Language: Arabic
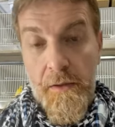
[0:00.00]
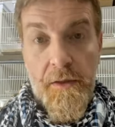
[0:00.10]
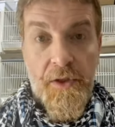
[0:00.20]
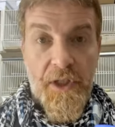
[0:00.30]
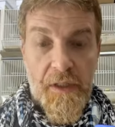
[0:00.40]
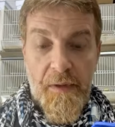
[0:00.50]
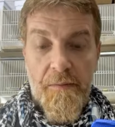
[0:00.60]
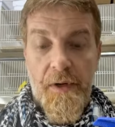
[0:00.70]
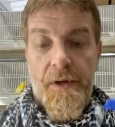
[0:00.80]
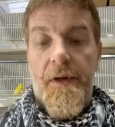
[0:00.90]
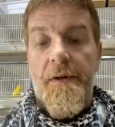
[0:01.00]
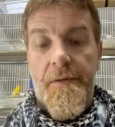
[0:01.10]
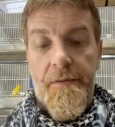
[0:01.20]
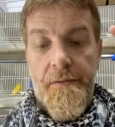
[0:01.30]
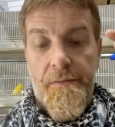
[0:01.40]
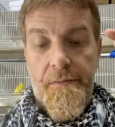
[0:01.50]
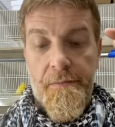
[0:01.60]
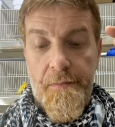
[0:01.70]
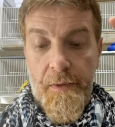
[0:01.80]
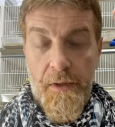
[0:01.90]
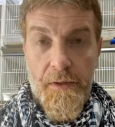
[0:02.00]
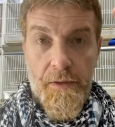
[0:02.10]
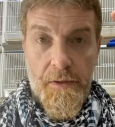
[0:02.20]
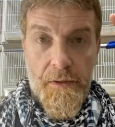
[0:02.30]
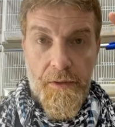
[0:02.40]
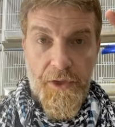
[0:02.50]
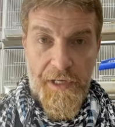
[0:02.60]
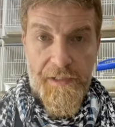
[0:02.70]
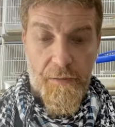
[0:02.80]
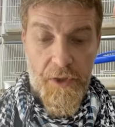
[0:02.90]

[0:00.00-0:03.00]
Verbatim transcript: نرجع كمان مرة جهزت